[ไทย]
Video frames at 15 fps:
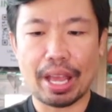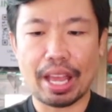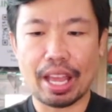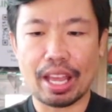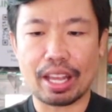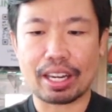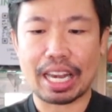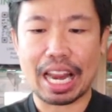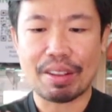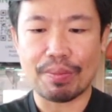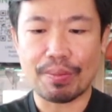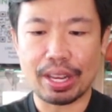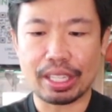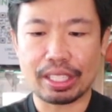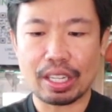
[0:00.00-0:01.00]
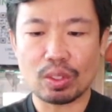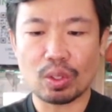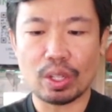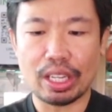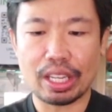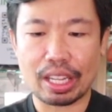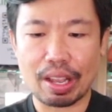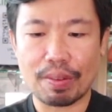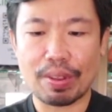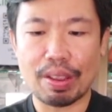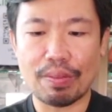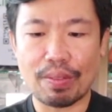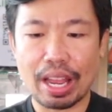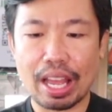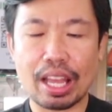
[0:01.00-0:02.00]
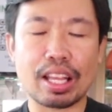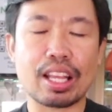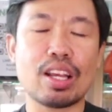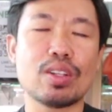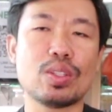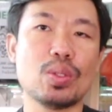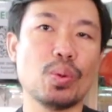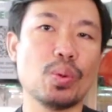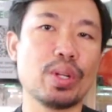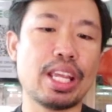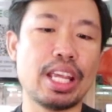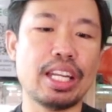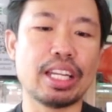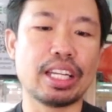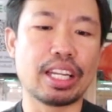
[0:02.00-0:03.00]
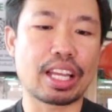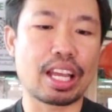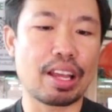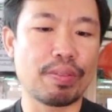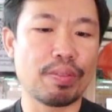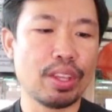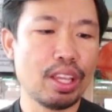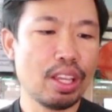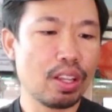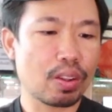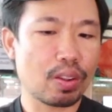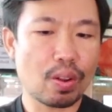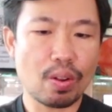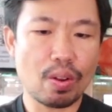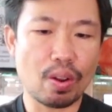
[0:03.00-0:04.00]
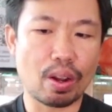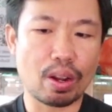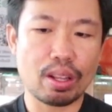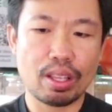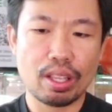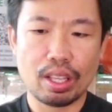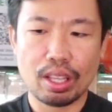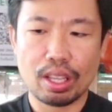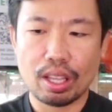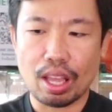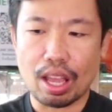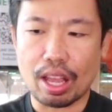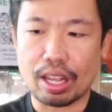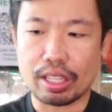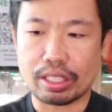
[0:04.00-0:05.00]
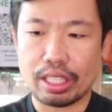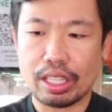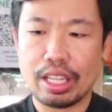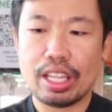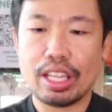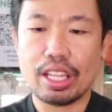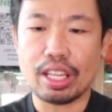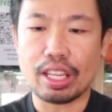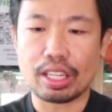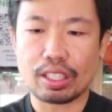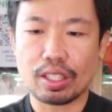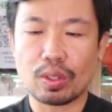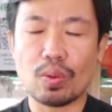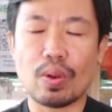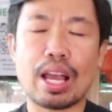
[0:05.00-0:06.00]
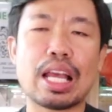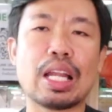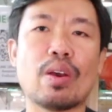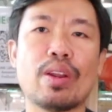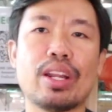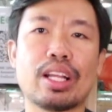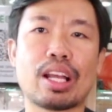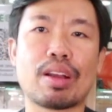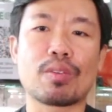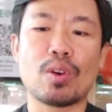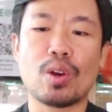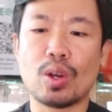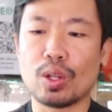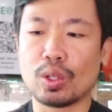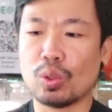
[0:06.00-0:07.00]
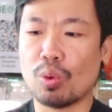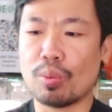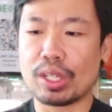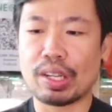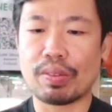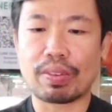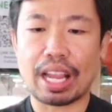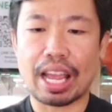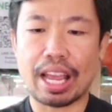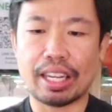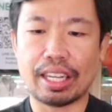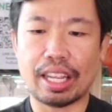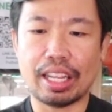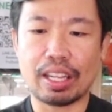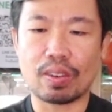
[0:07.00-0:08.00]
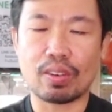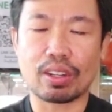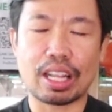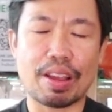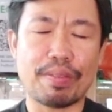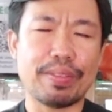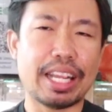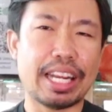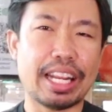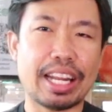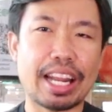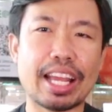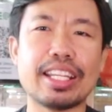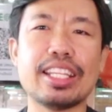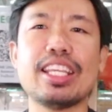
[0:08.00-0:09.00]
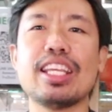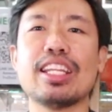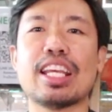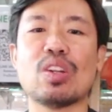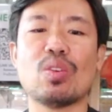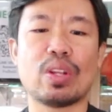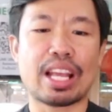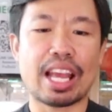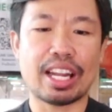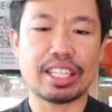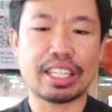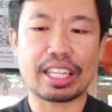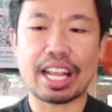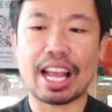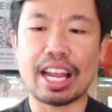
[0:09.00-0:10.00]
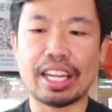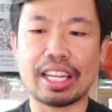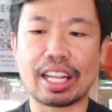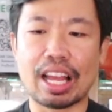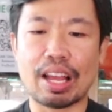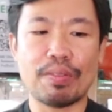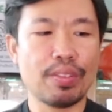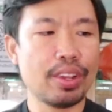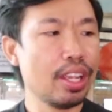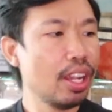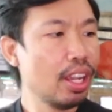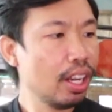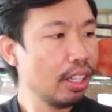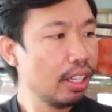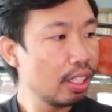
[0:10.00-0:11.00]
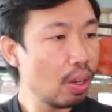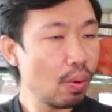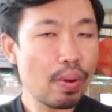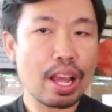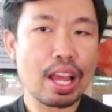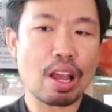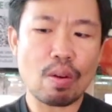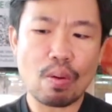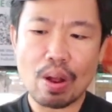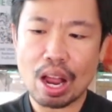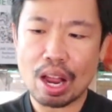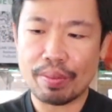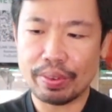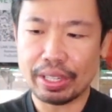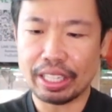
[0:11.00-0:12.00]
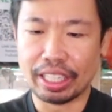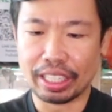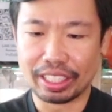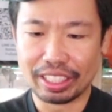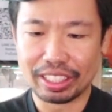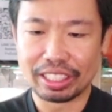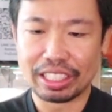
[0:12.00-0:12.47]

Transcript: มากลายมาเป็นเจ้าตัวนี้ครับ M590A1 นะครับ ก็ซีรีส์เจ้าตัว 500 นะครับก็ถูกประจำการในกองทัพในหลายที่ในหน่วยงานราชการนะครับเนื่องด้วยว่าความอึด